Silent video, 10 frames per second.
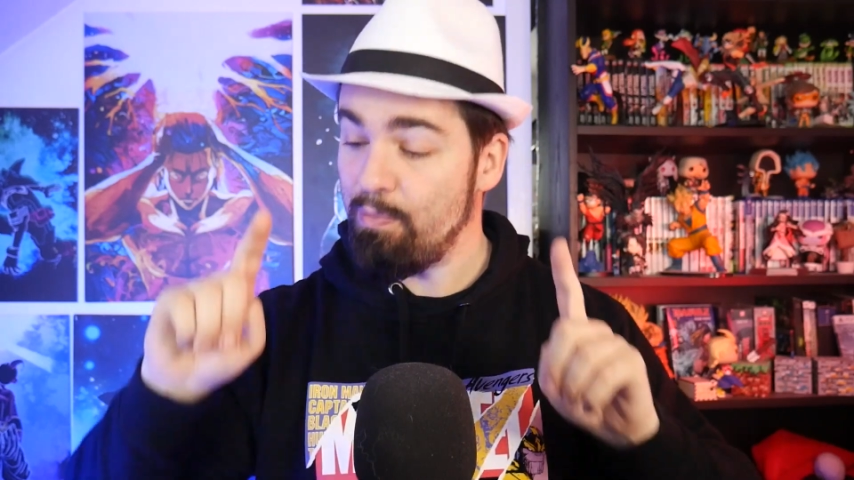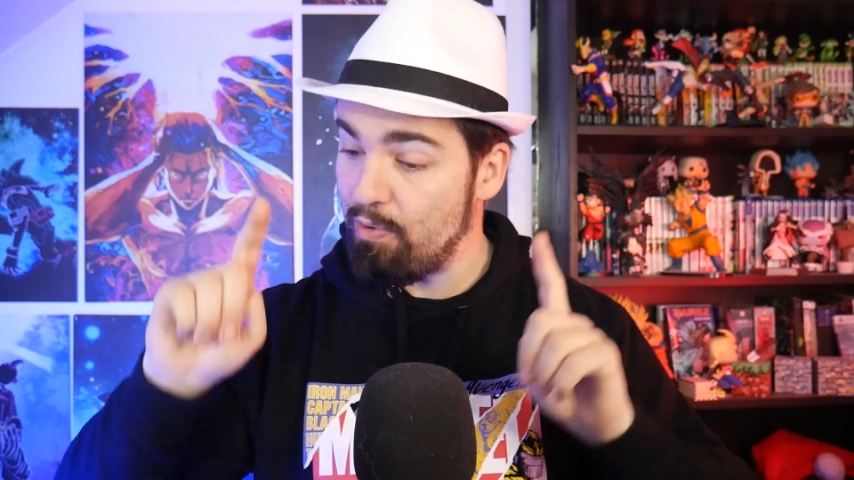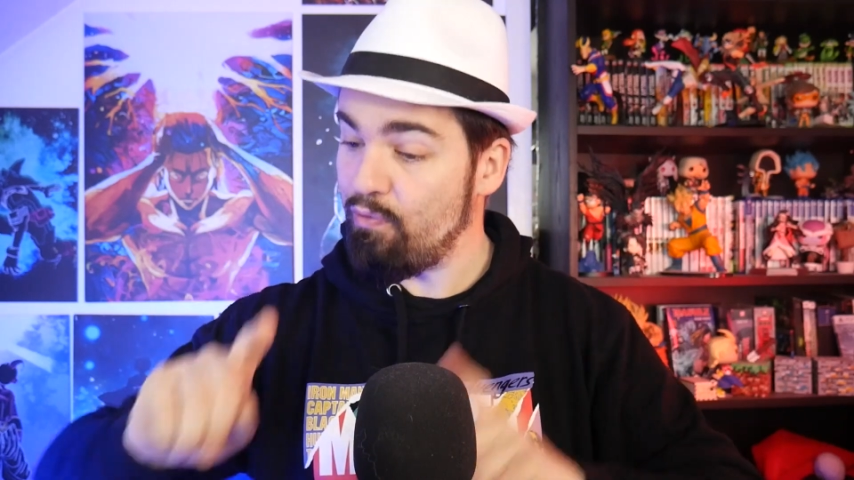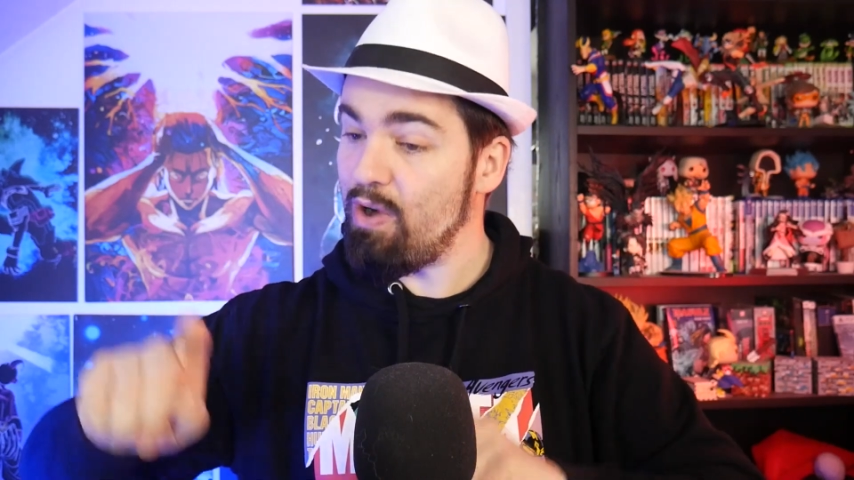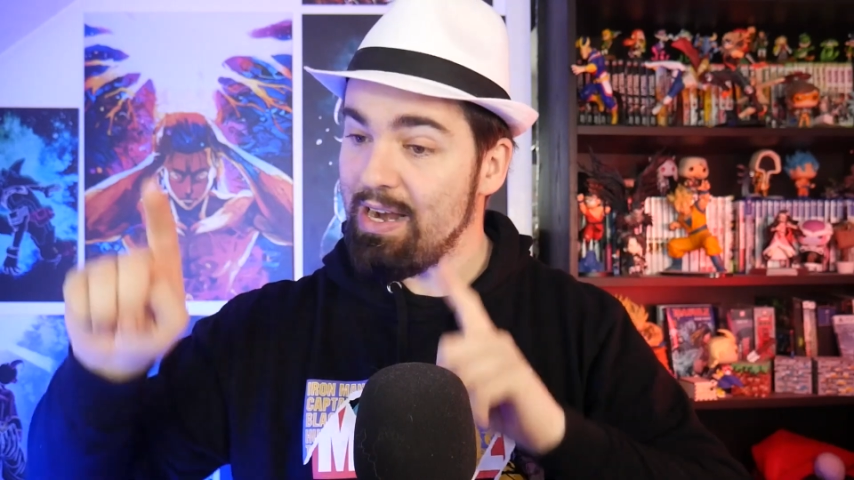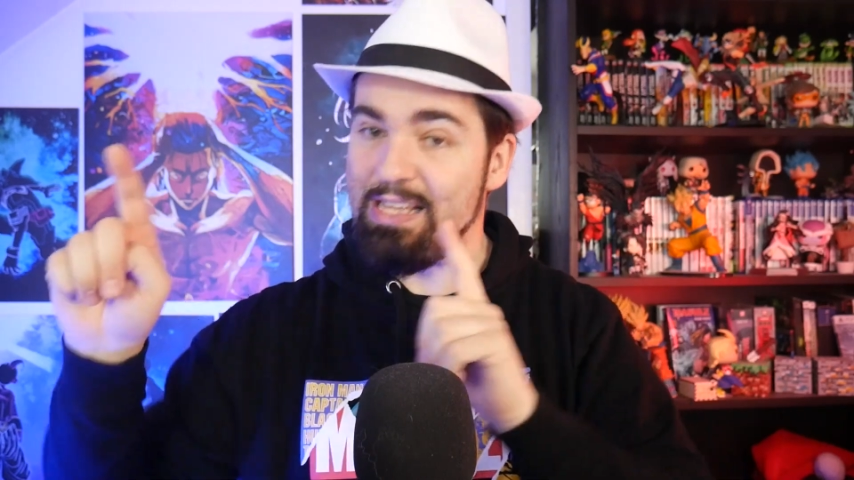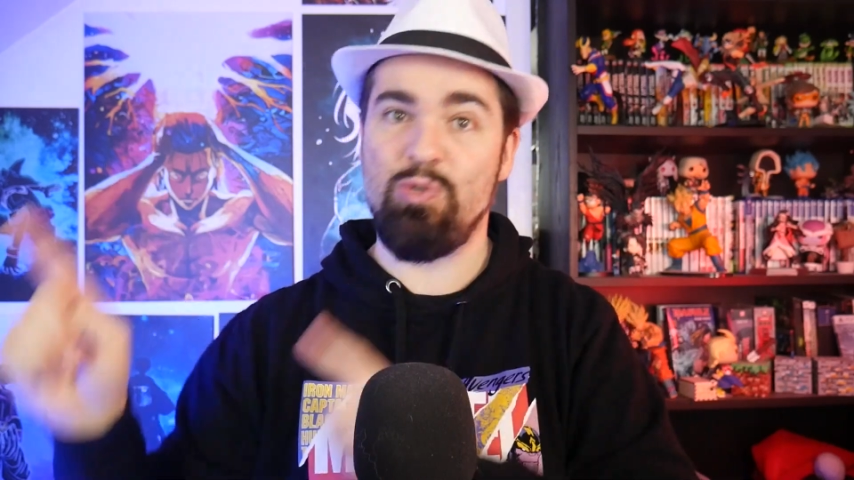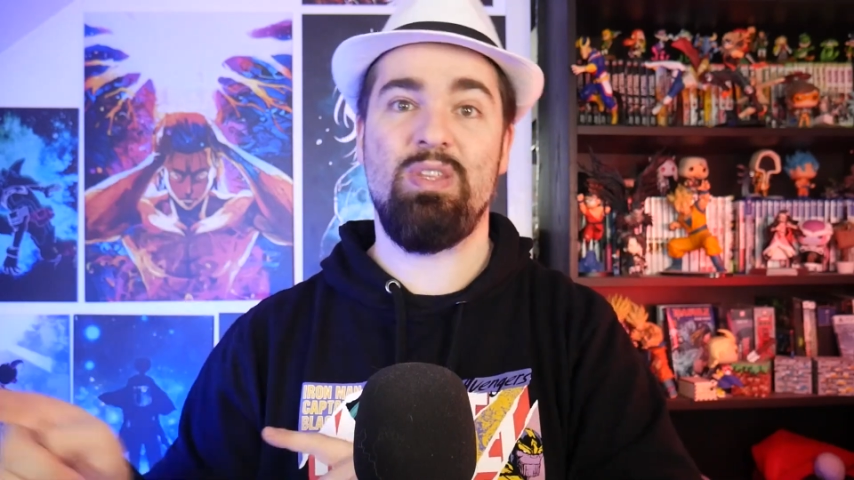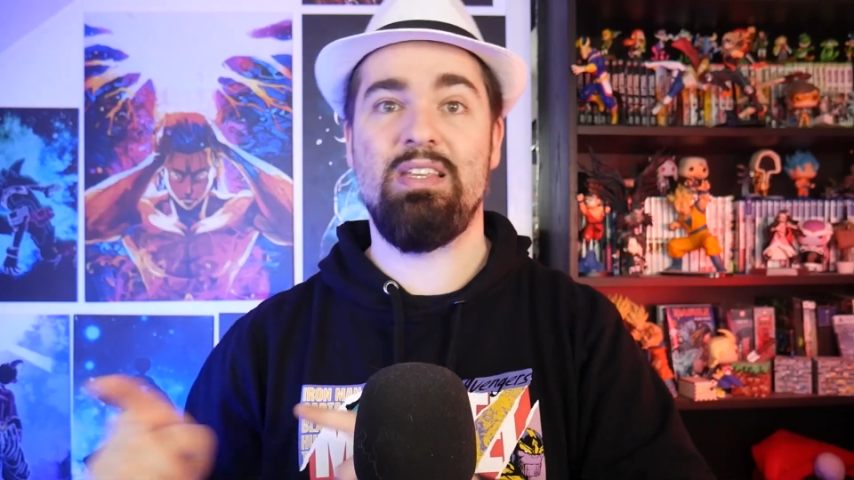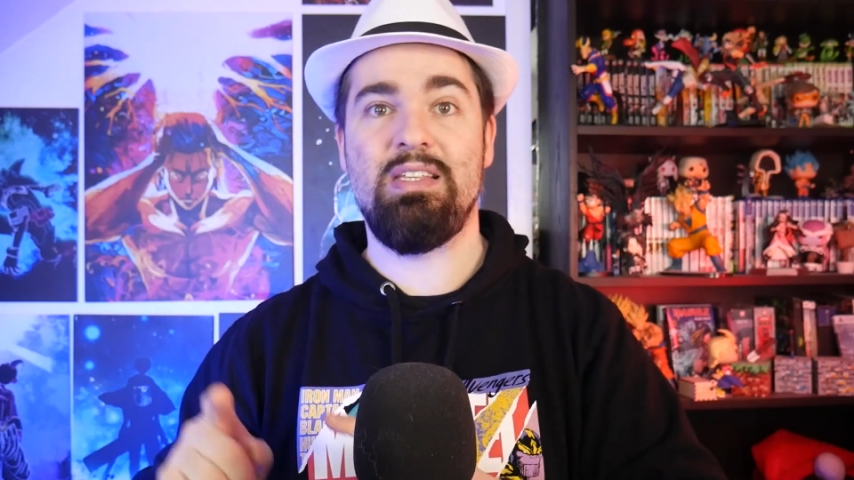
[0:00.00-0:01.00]
pour voir la
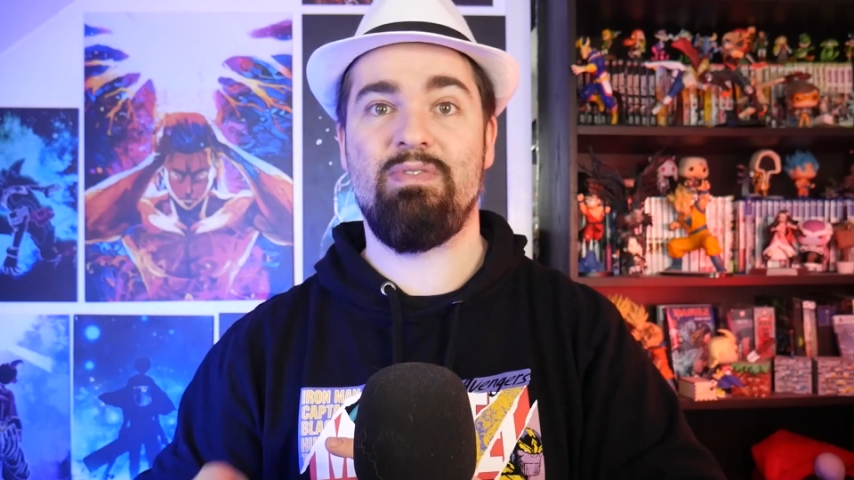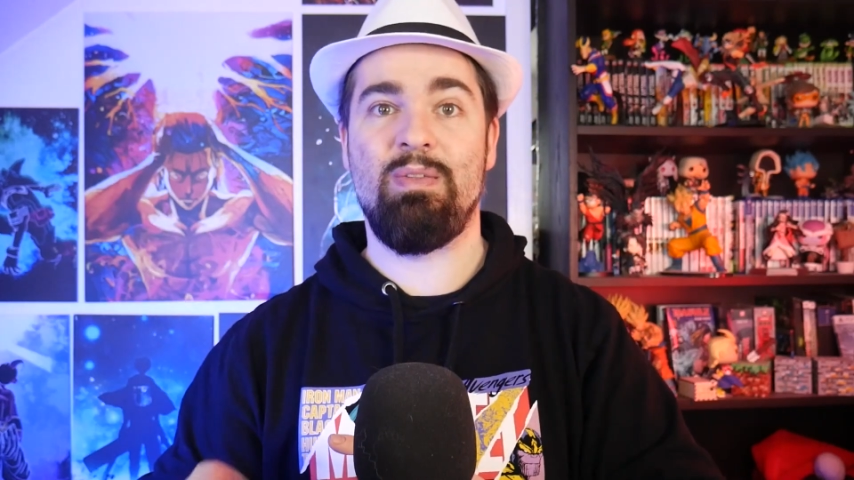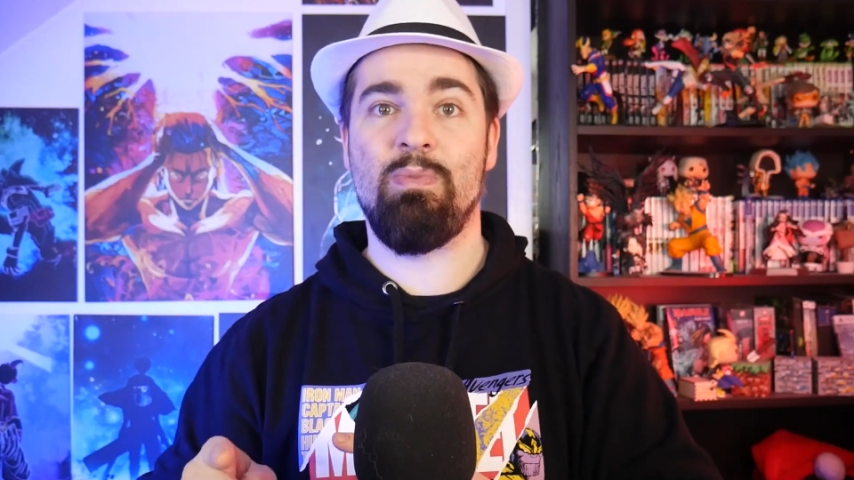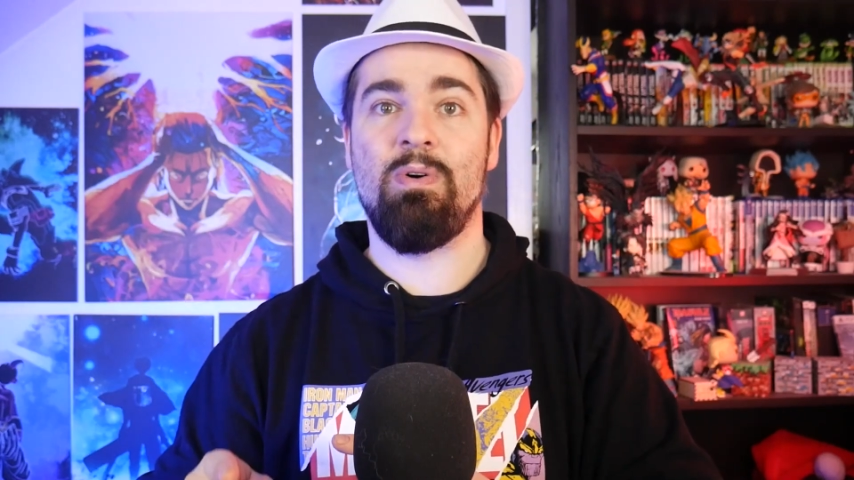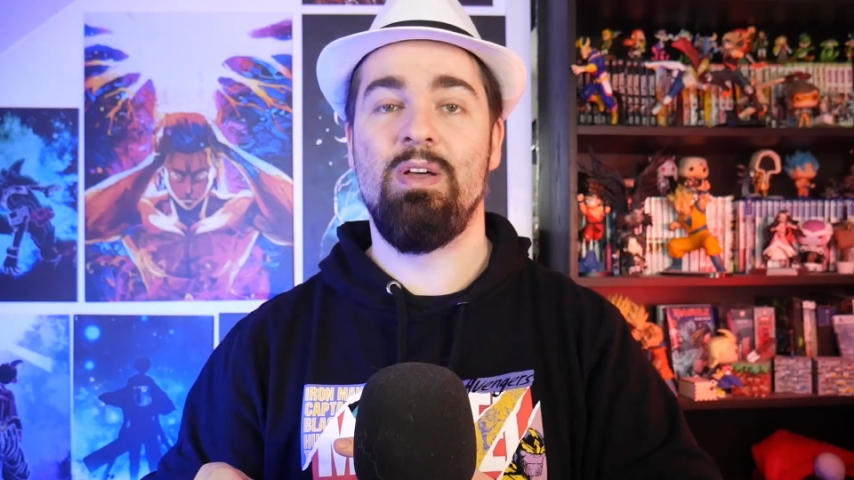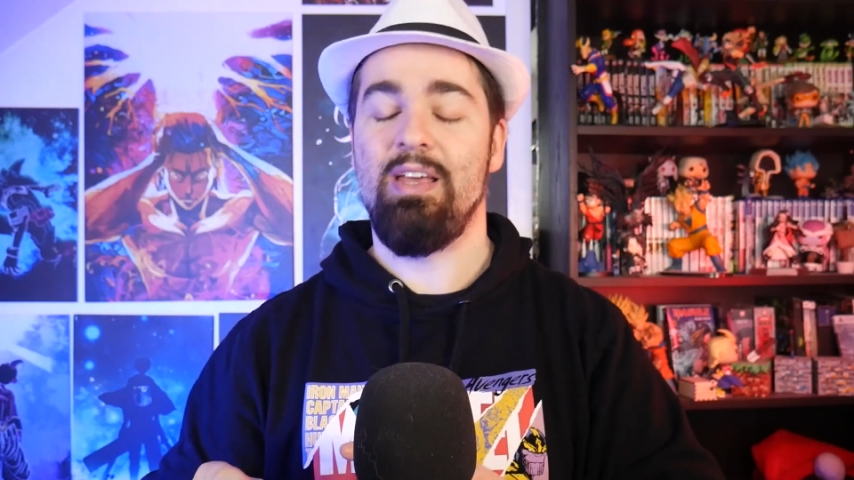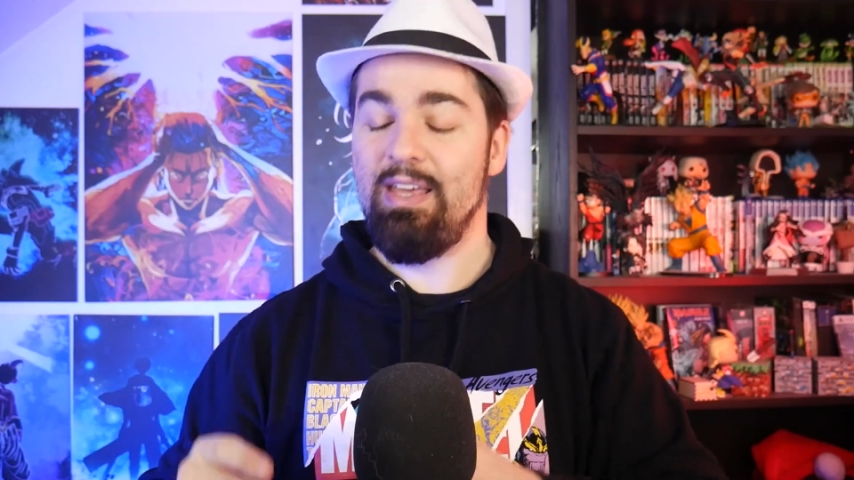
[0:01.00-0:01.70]
suite des événements.